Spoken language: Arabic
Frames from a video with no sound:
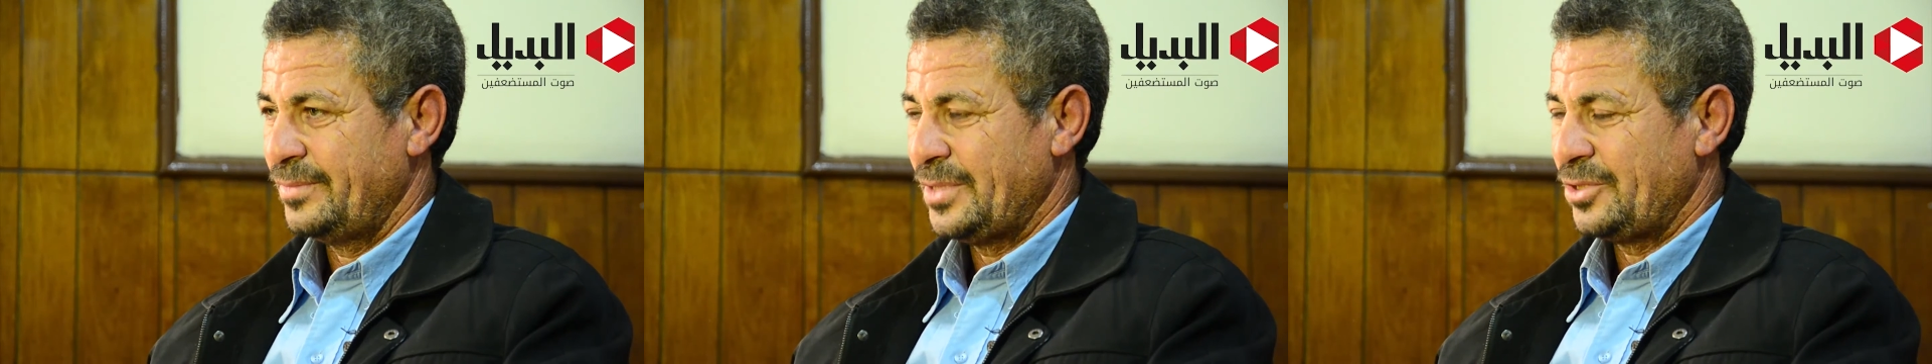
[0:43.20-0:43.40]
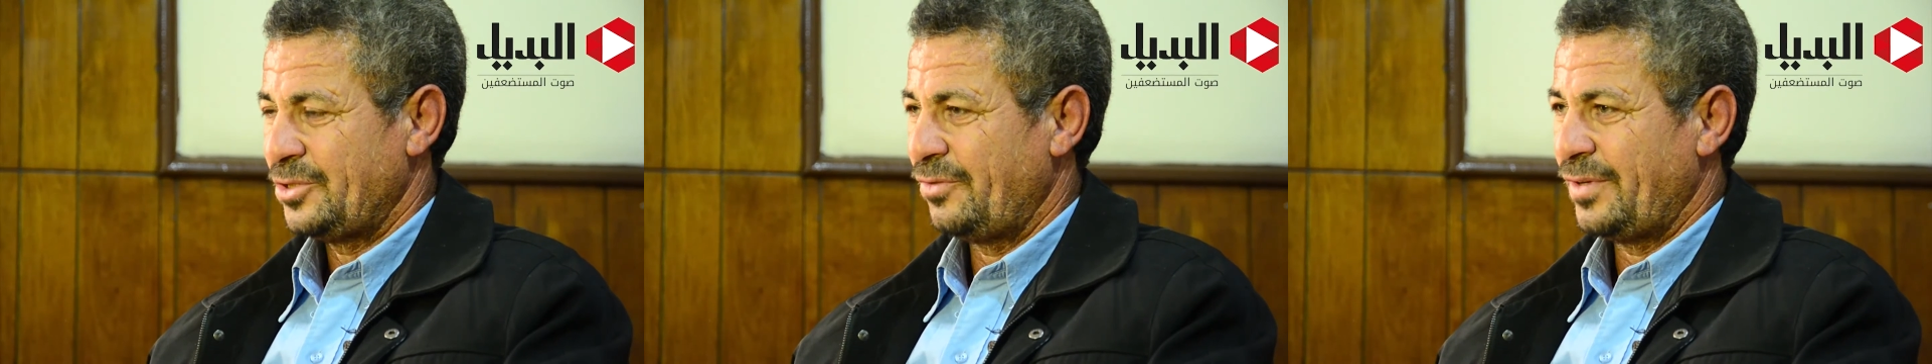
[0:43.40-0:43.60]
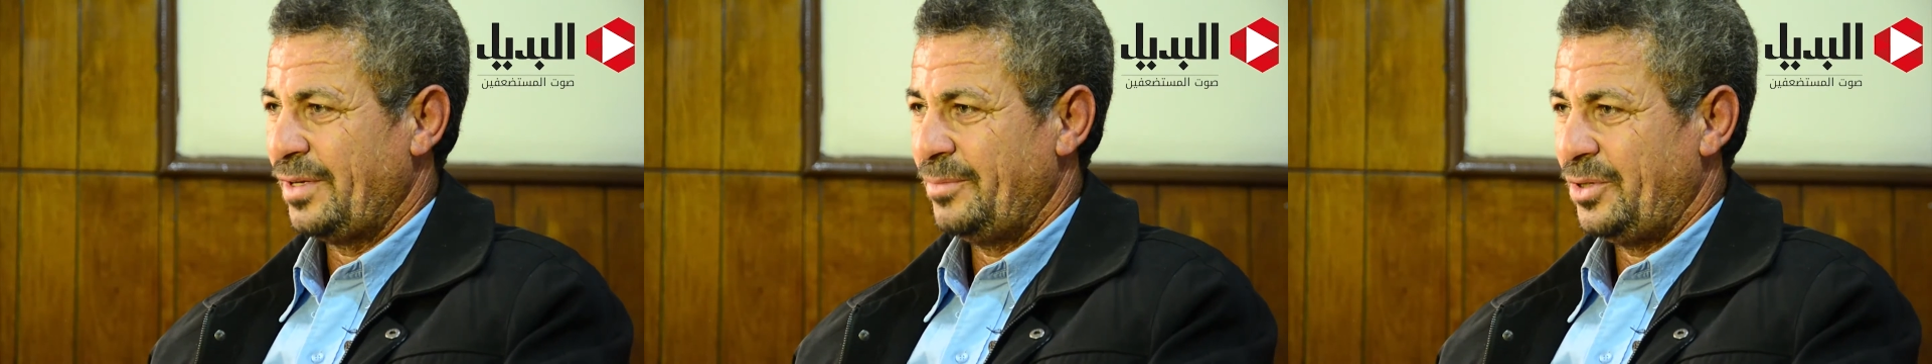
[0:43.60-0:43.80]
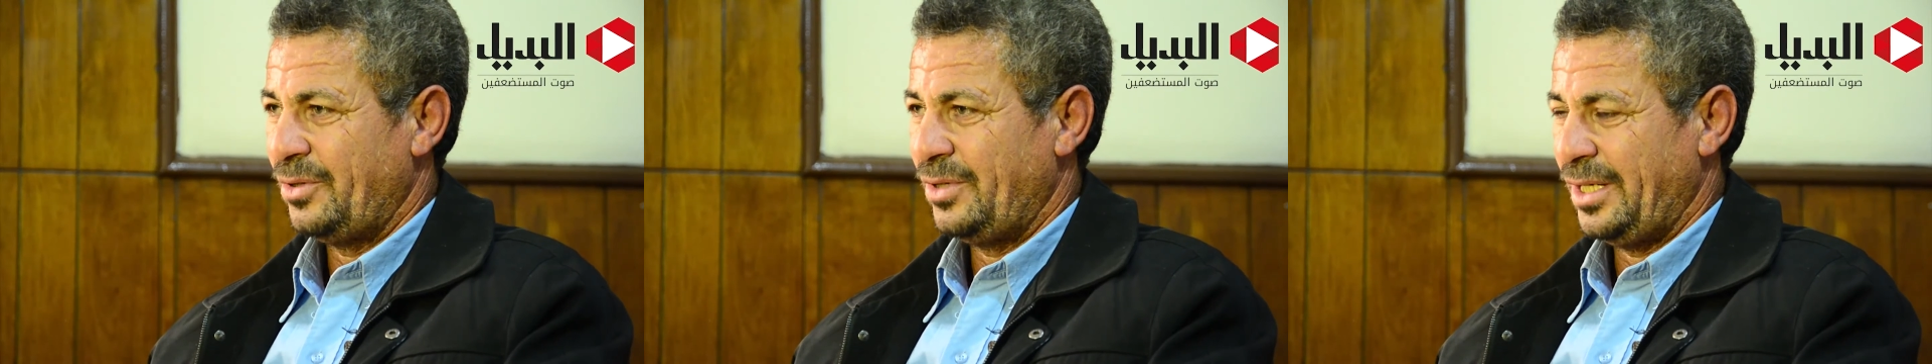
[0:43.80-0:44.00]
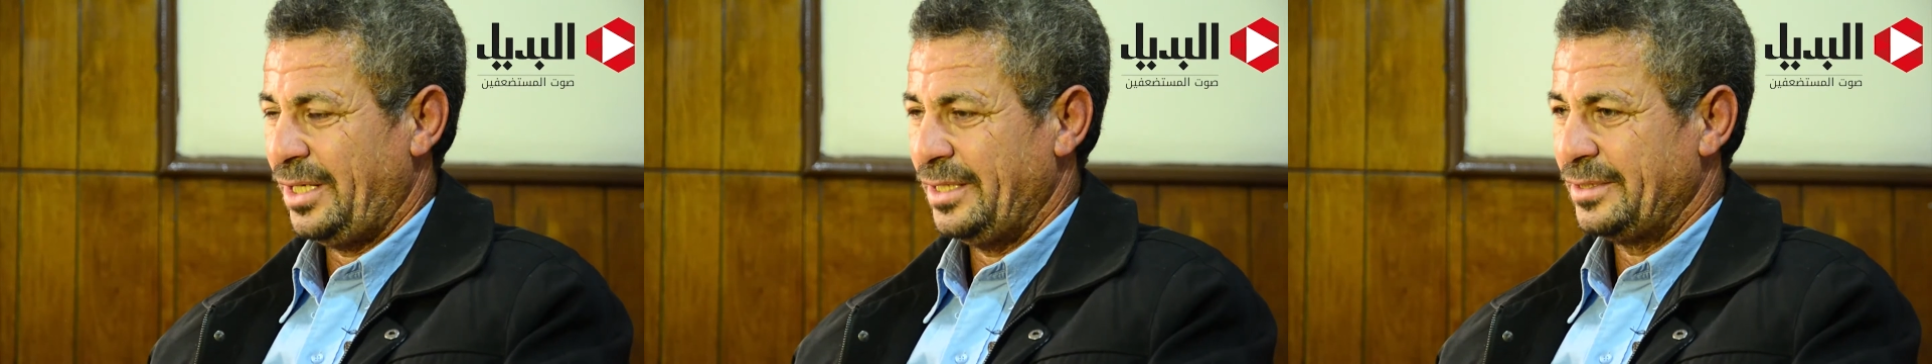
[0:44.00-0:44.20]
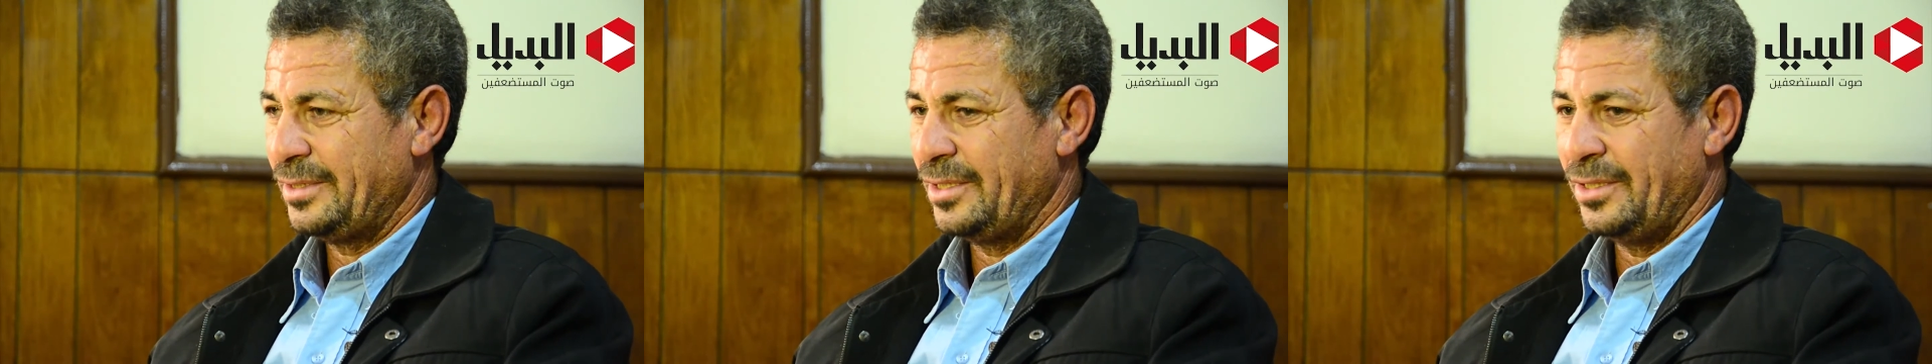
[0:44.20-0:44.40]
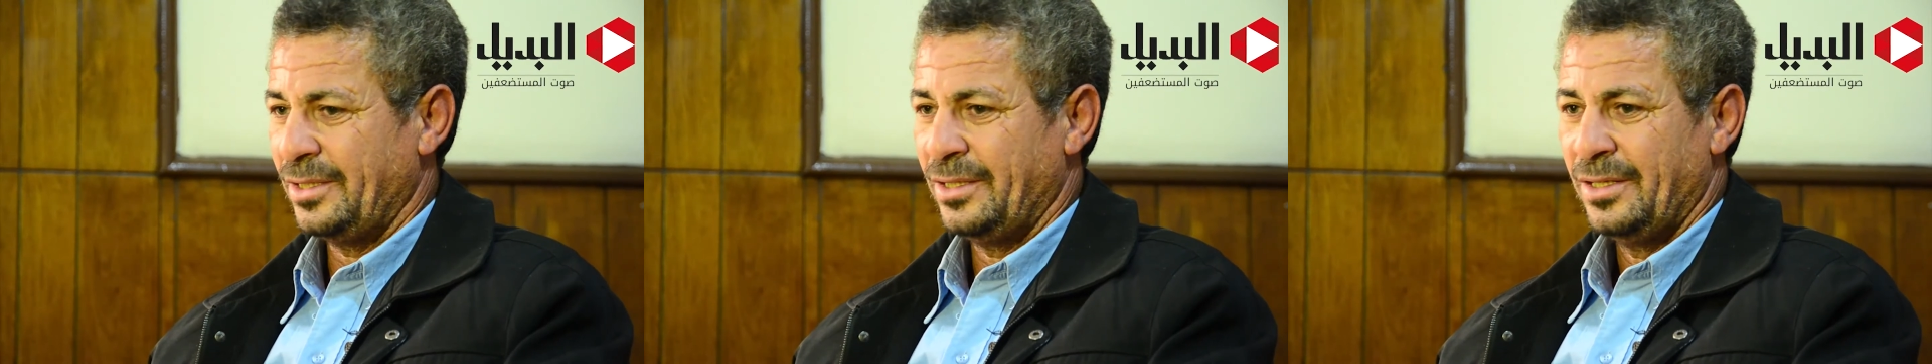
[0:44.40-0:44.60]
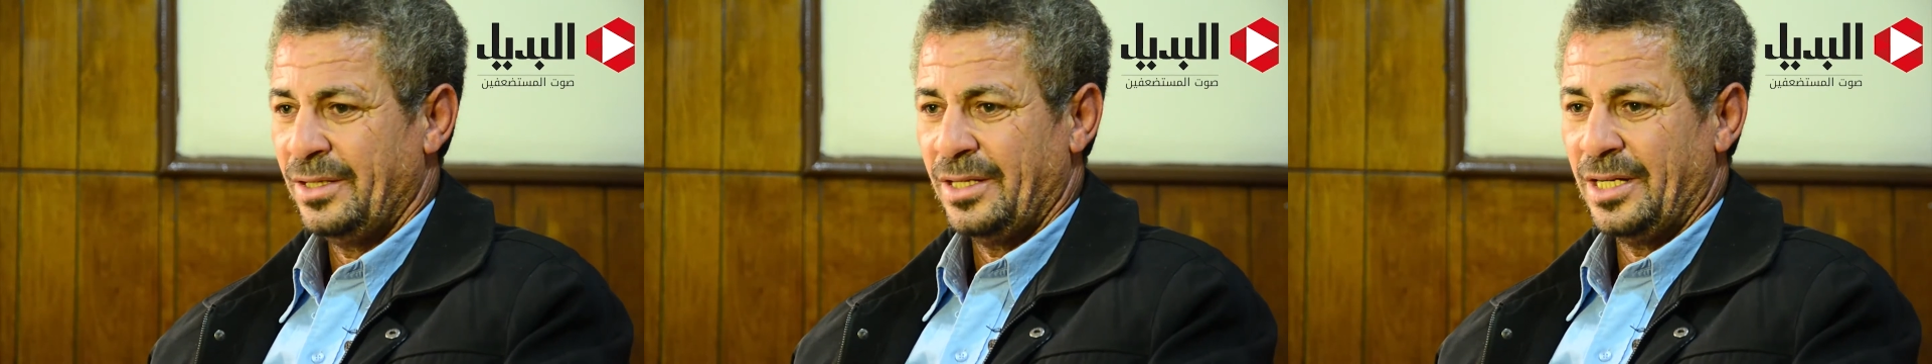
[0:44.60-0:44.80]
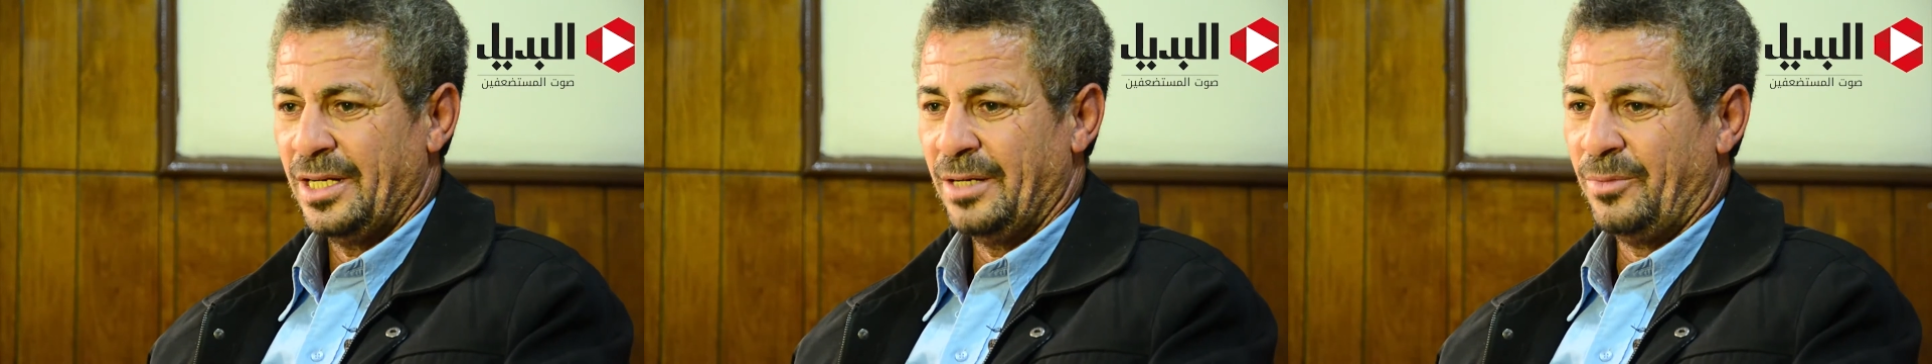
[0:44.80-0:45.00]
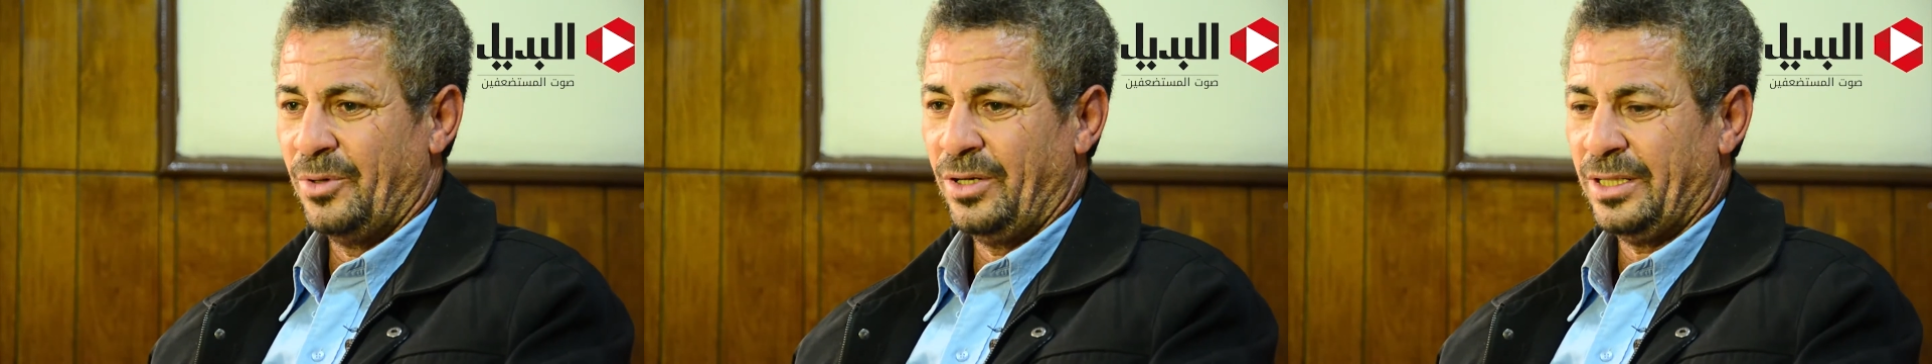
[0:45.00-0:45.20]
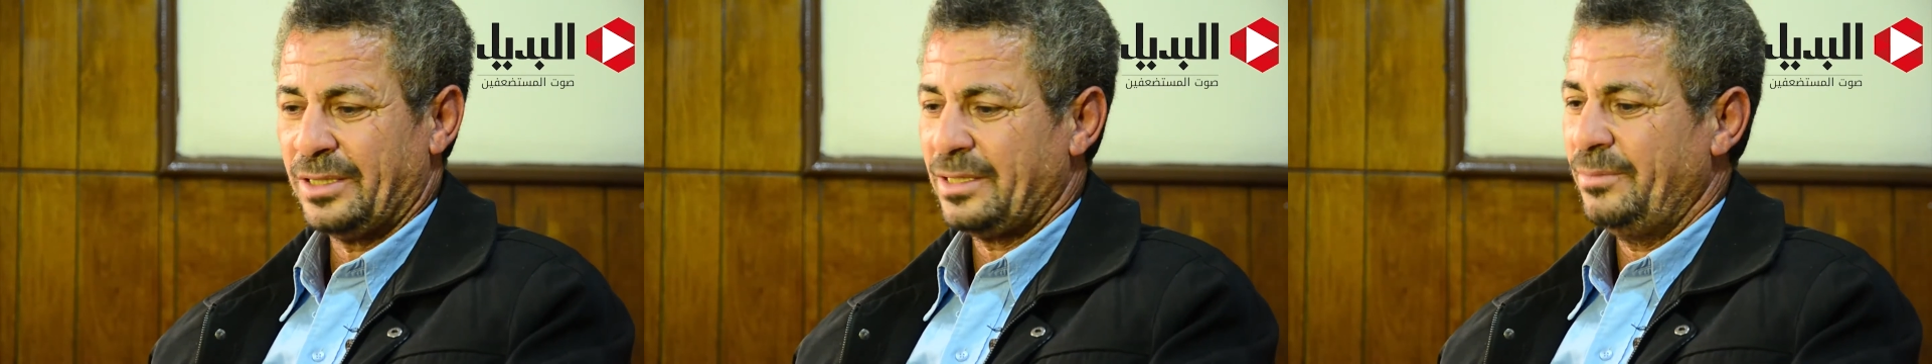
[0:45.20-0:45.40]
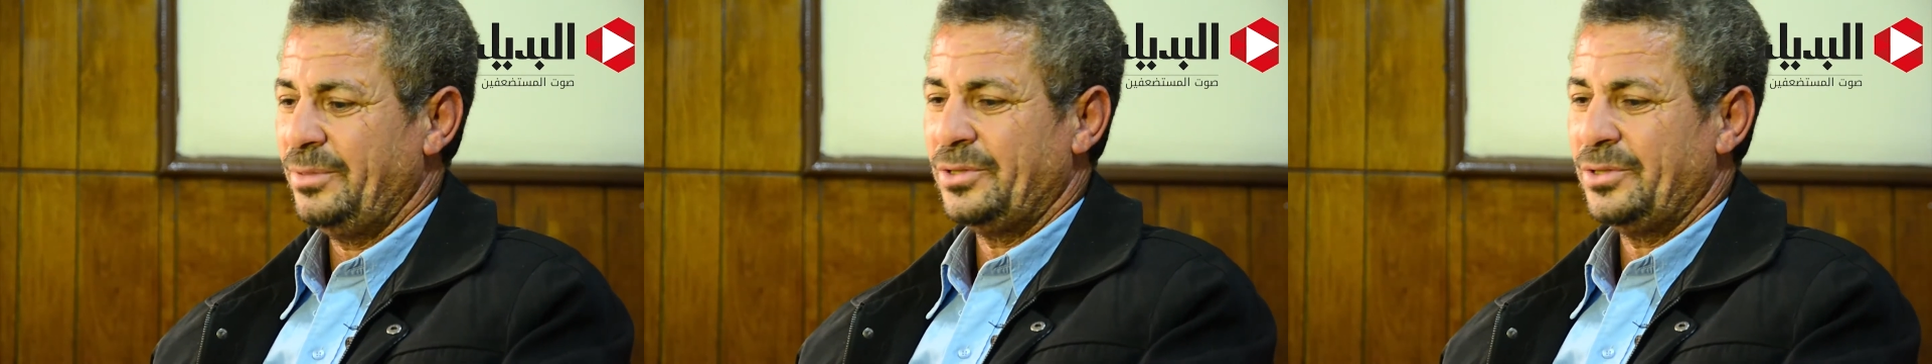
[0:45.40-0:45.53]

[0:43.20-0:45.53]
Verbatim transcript: شوف لما واحد لما واحد طب